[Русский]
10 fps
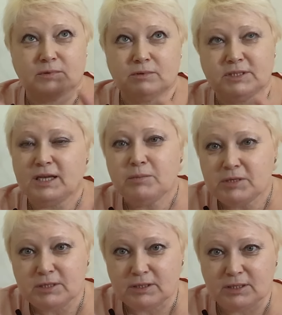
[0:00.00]

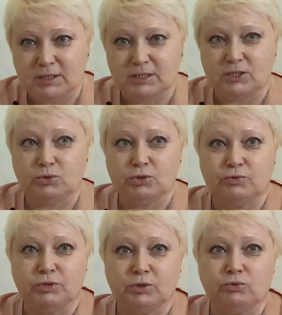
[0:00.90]
70 тысяч, то
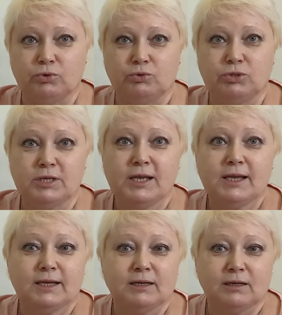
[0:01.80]
есть вот такое. То есть
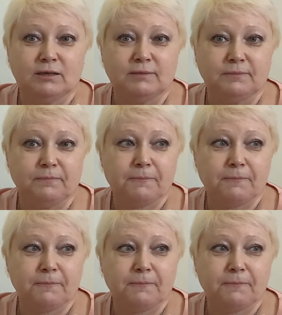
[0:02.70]
а,